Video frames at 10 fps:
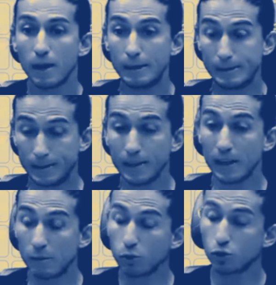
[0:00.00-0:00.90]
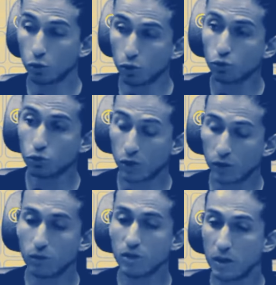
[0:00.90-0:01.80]
E sim lembro de outros
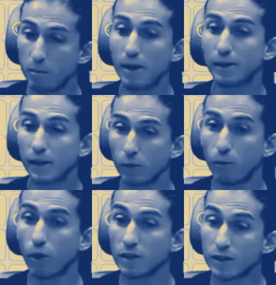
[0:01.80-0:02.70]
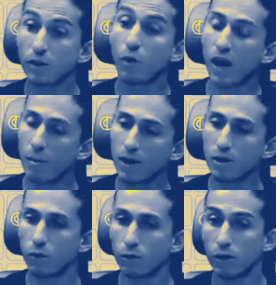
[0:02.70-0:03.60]
jogadores que perderam bolas e não acabaram
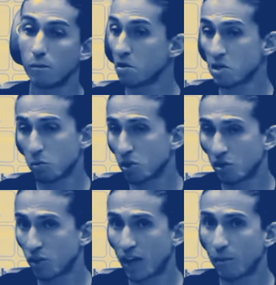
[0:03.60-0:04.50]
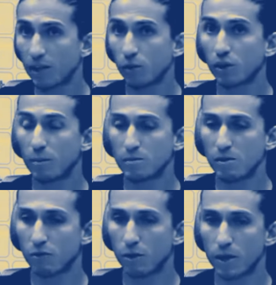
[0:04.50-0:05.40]
em gol, mas que poderiam ter acabado em gol da
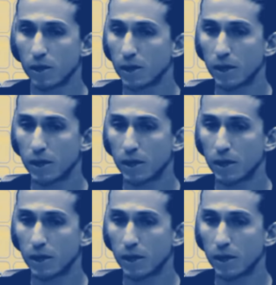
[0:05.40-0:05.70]
mesma forma.